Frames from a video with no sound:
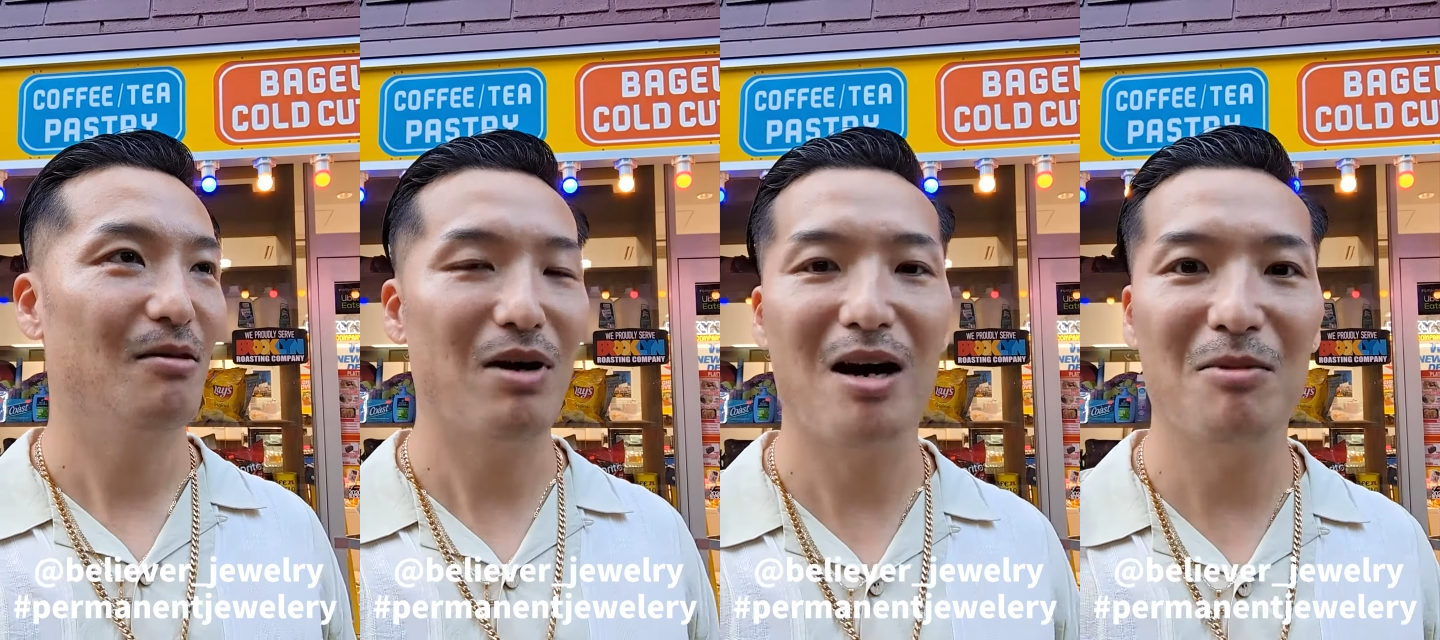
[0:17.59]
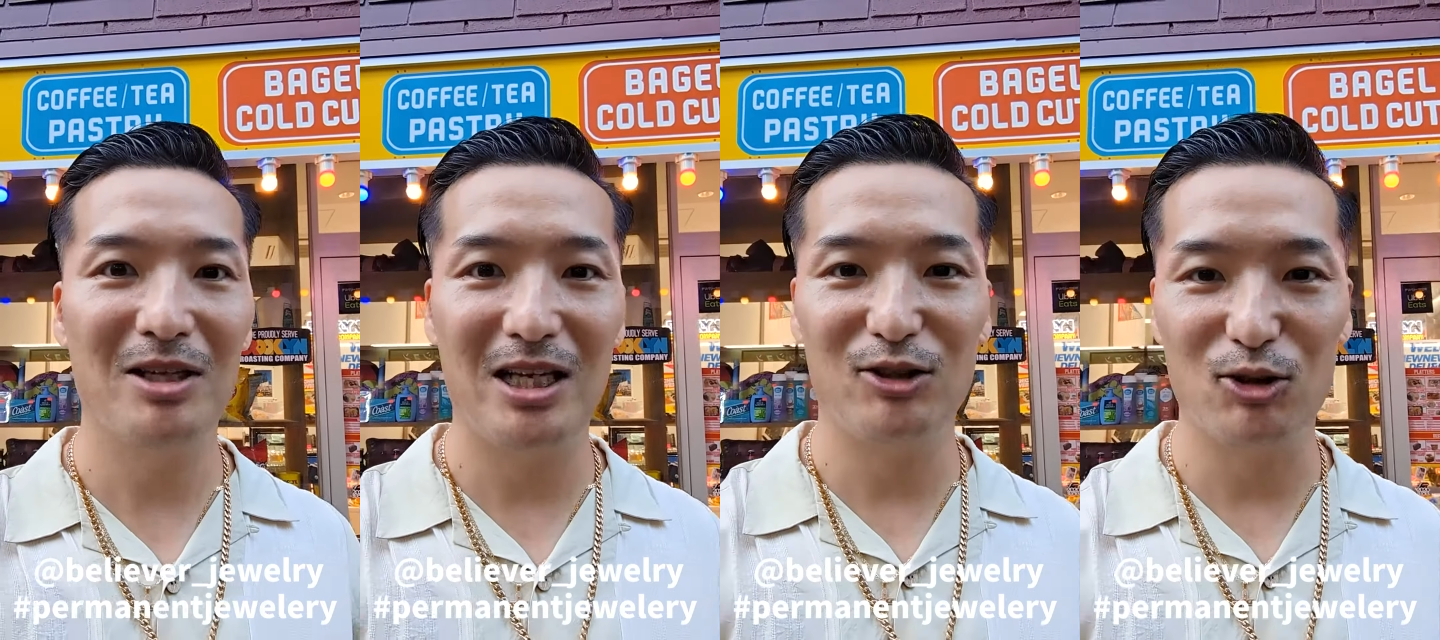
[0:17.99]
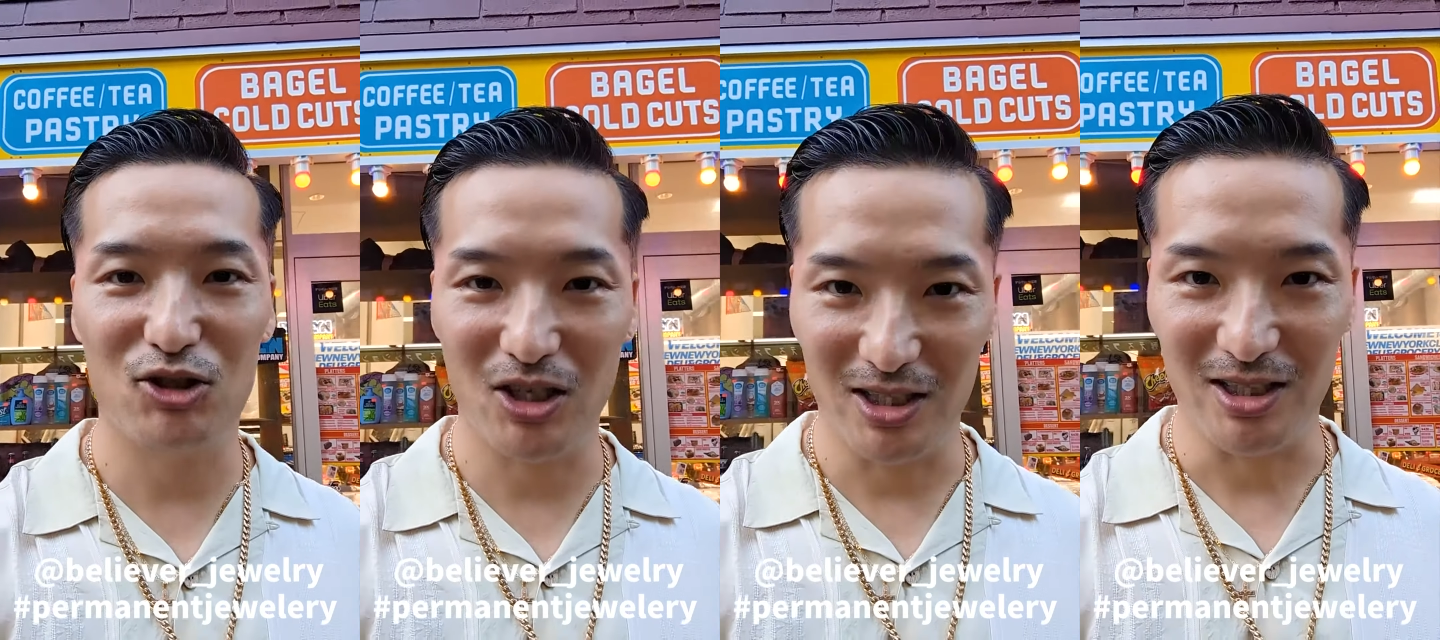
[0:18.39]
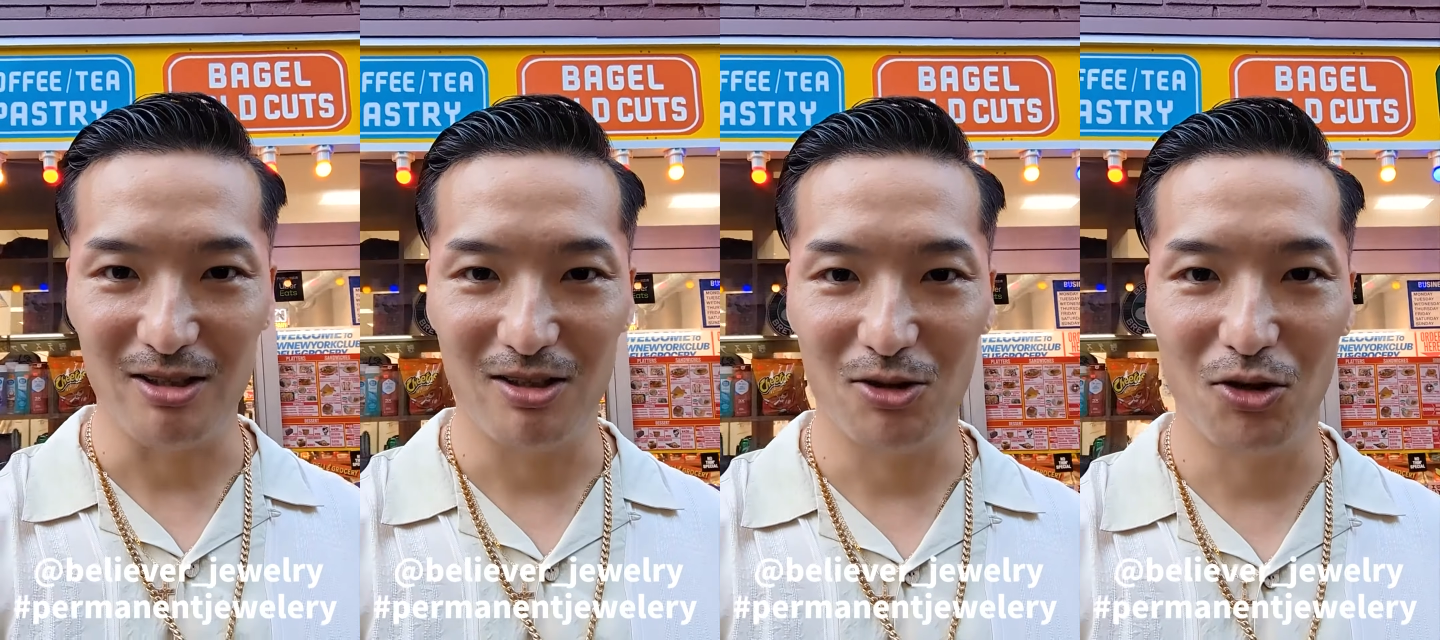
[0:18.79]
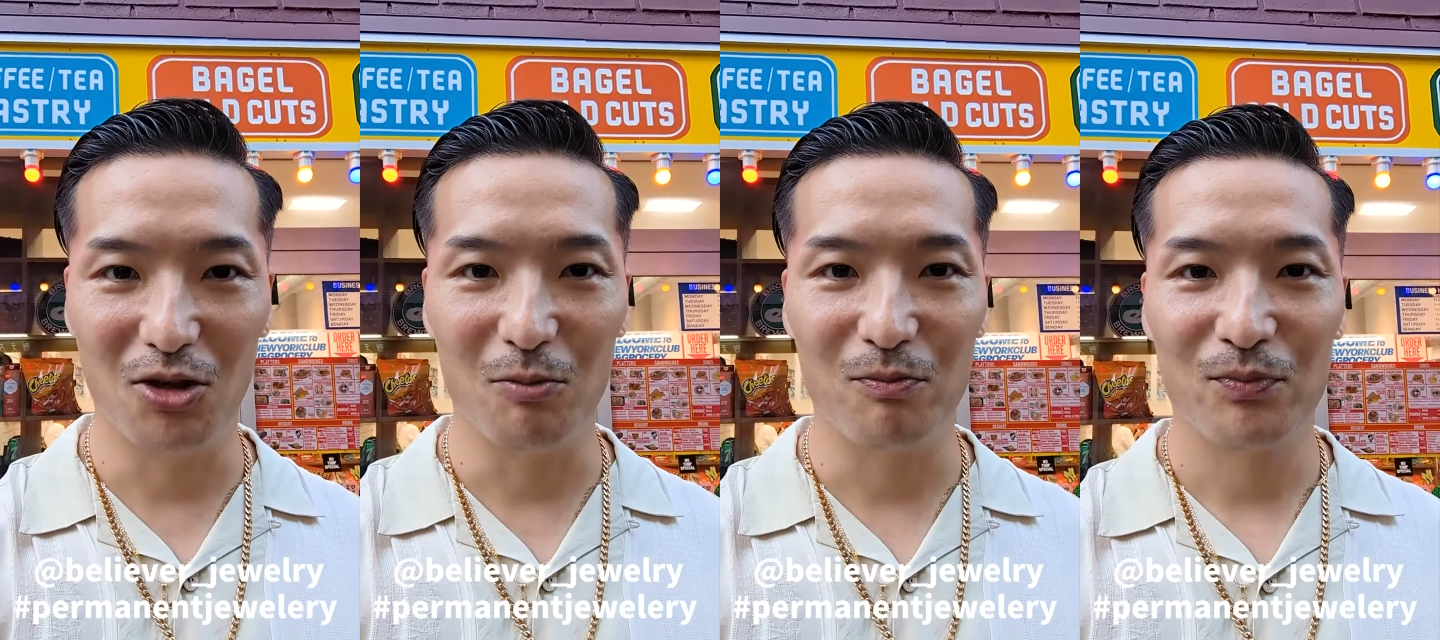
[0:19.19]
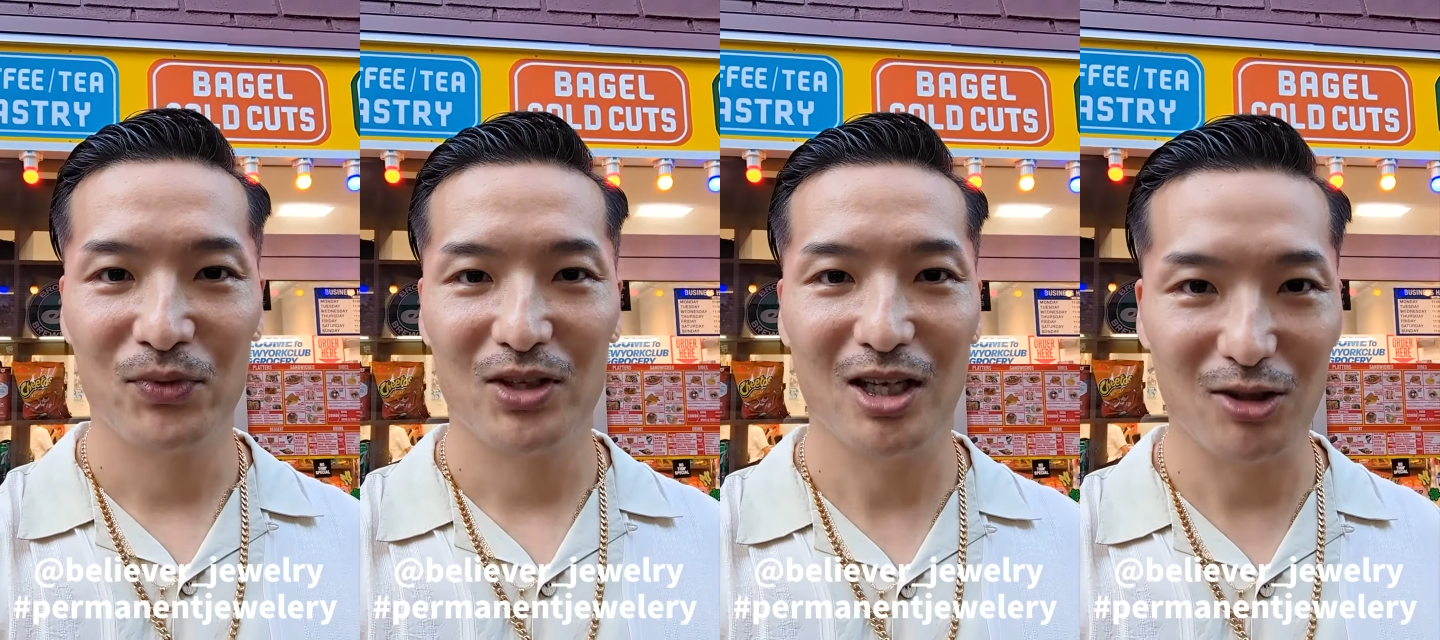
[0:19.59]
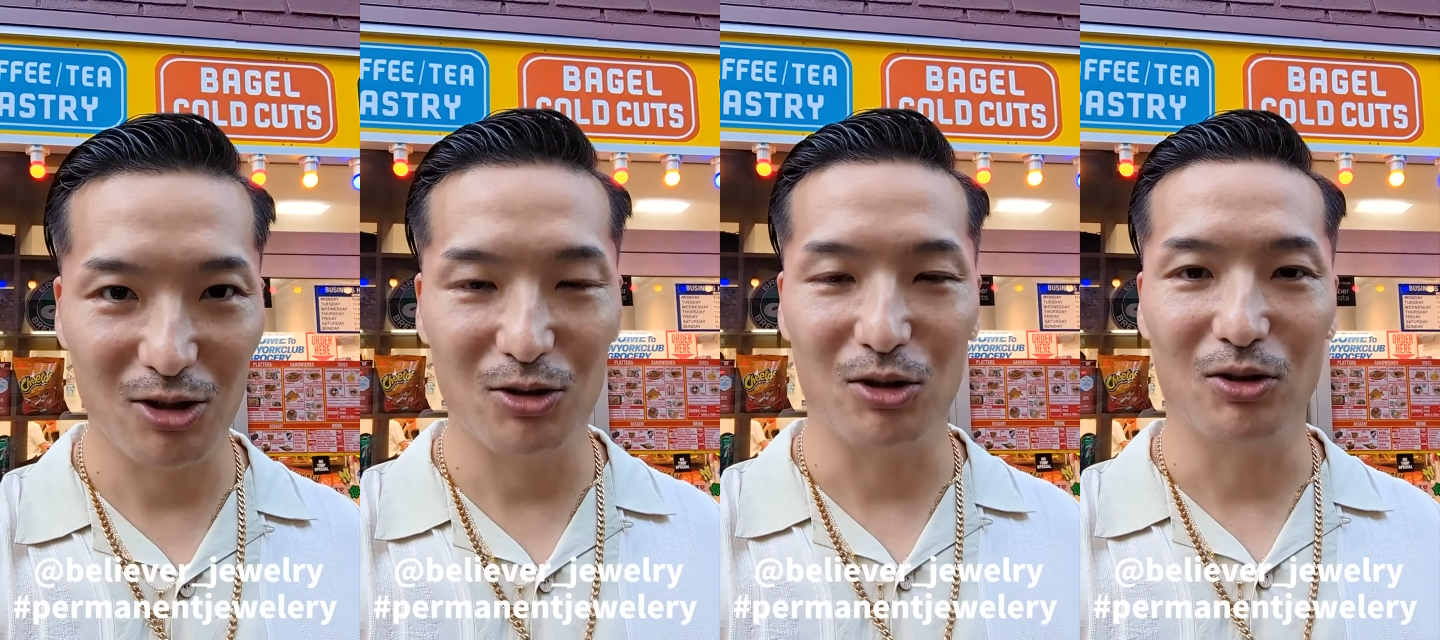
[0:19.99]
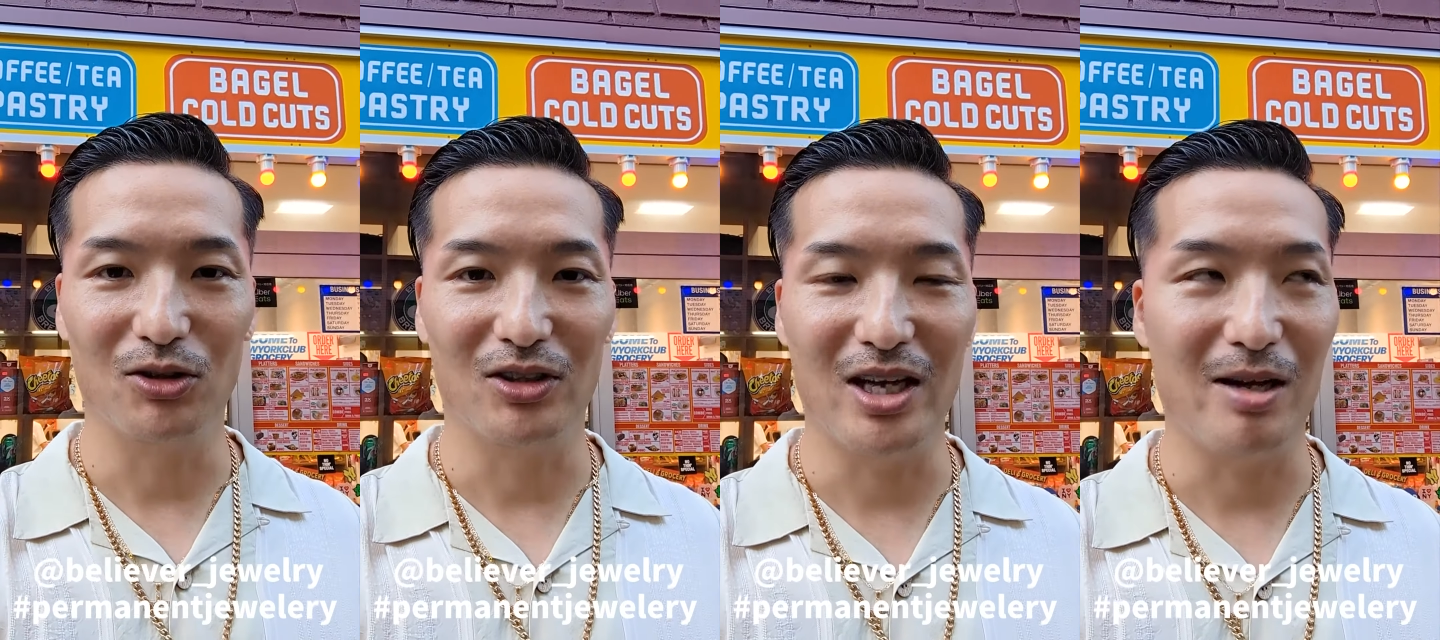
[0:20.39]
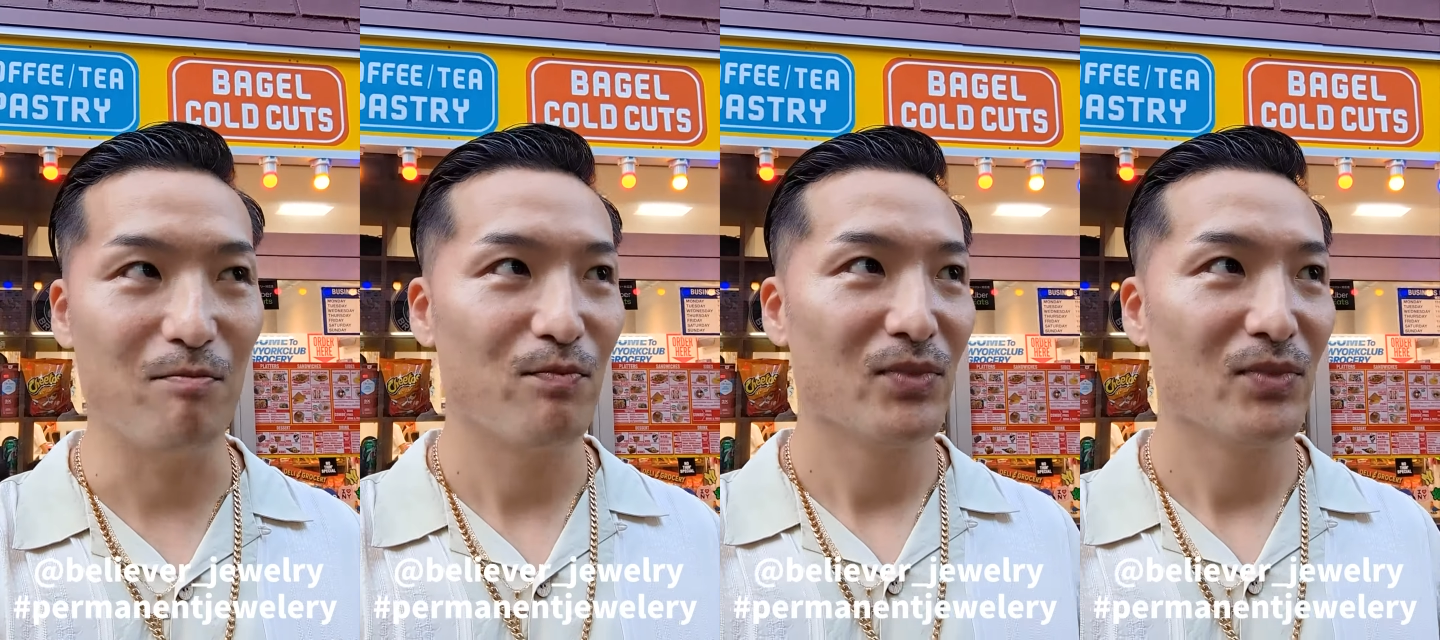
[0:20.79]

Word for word: パーマネントジュエリーをやってるってことで、